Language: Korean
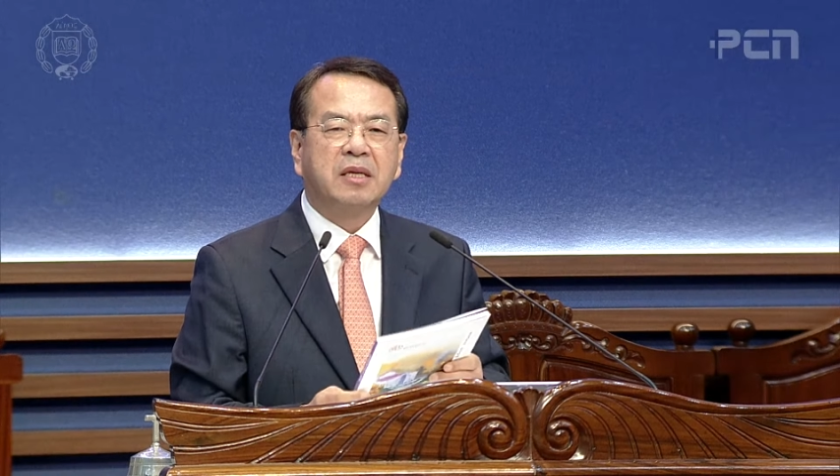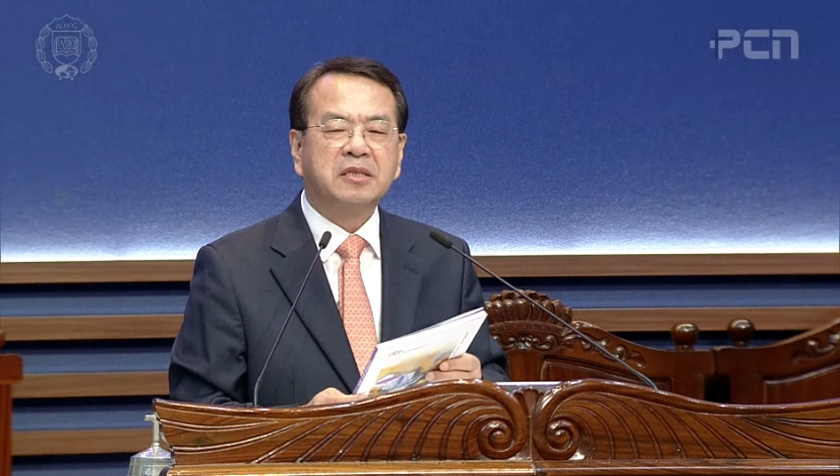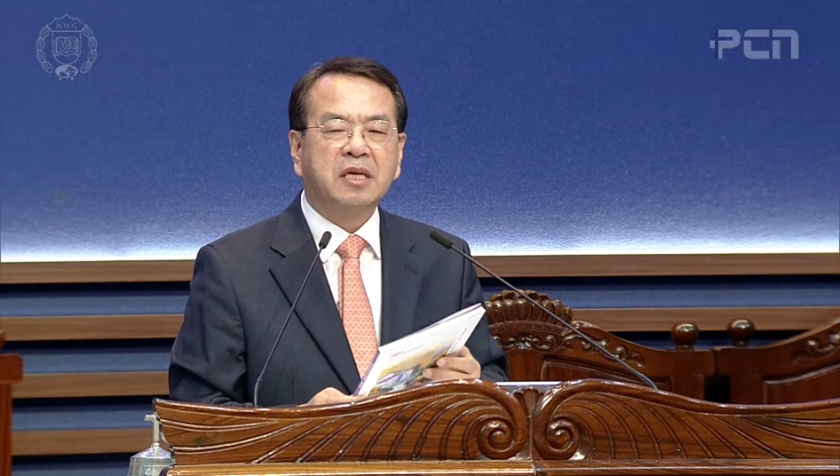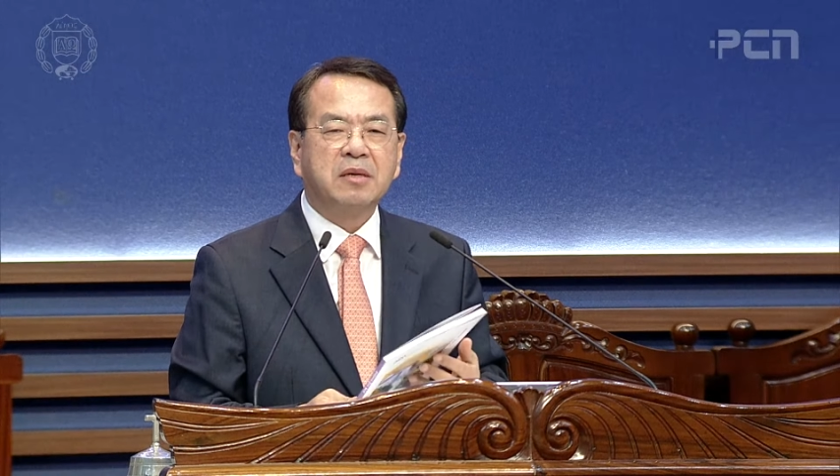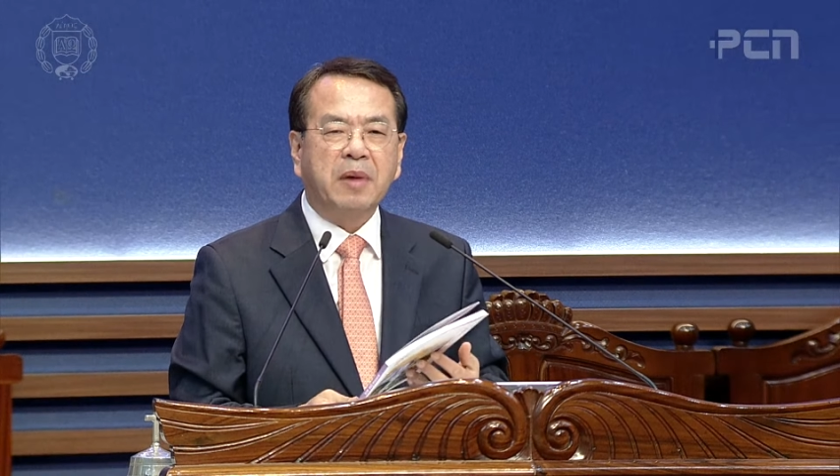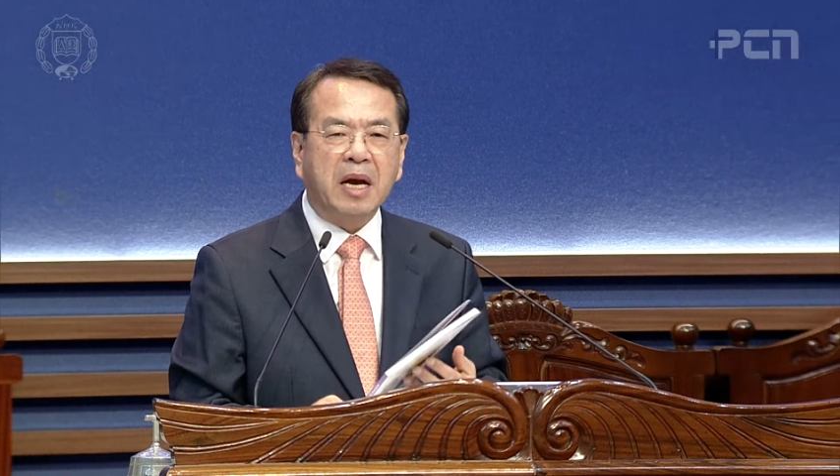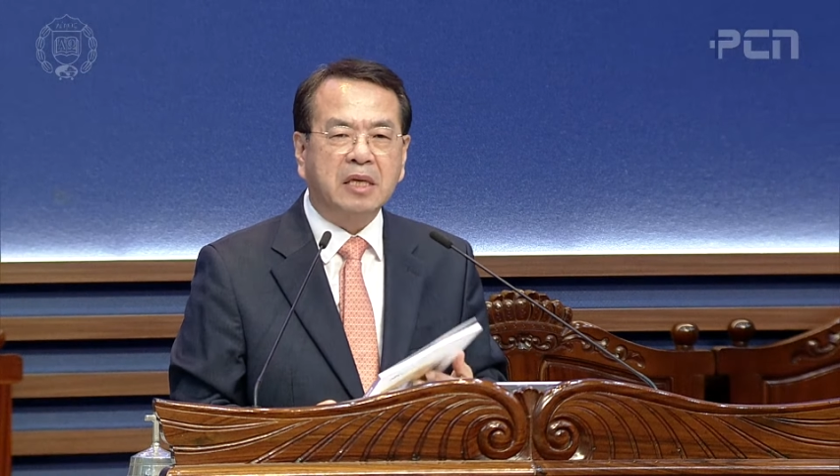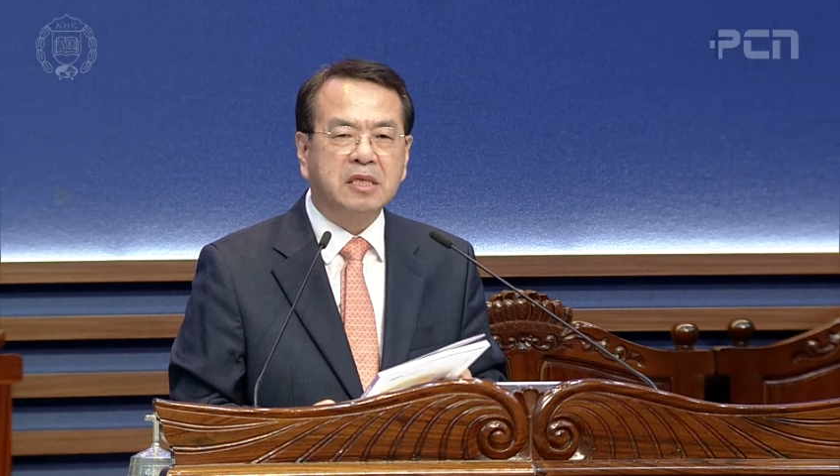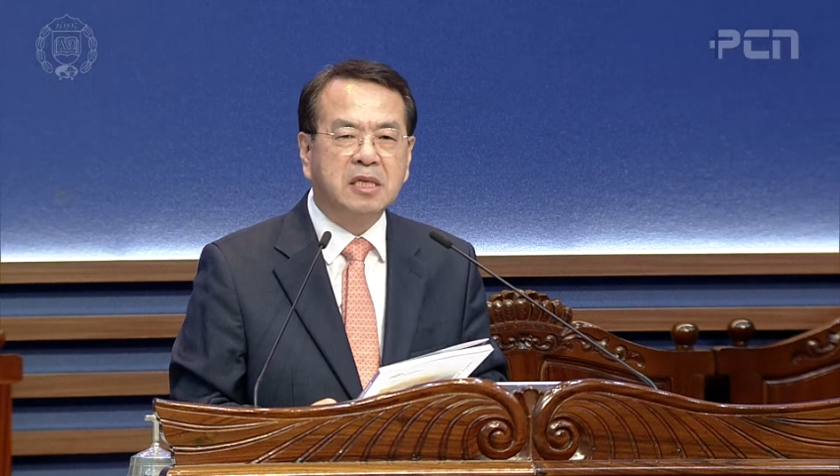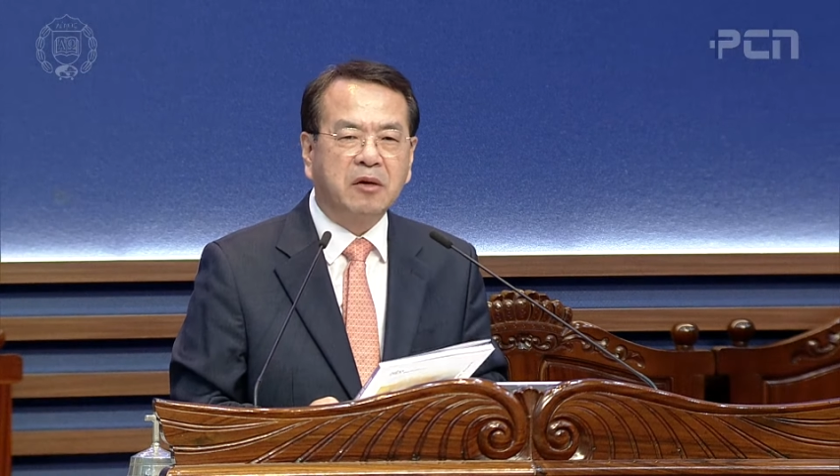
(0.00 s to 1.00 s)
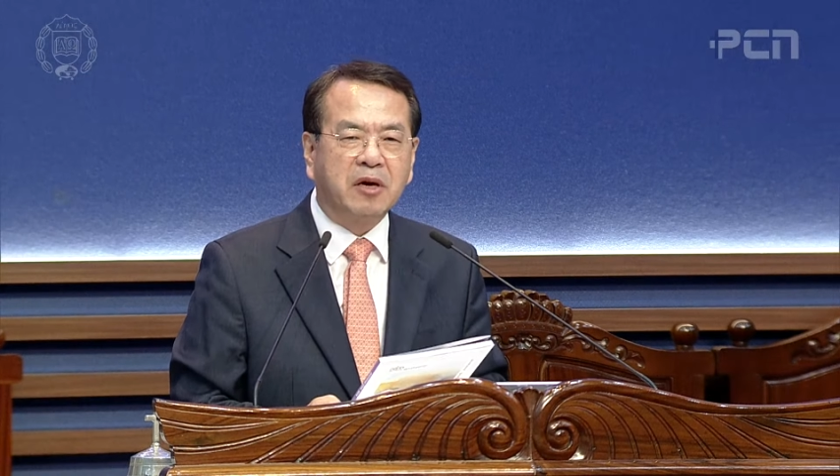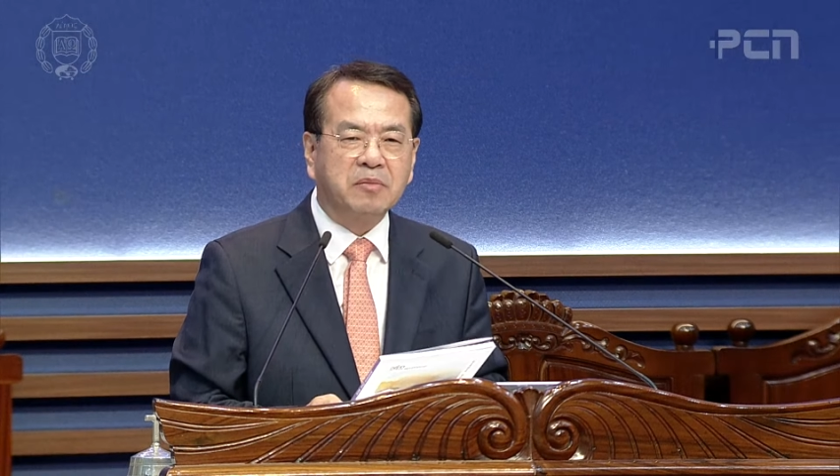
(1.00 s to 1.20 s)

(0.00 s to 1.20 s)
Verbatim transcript: 책이 망가진다고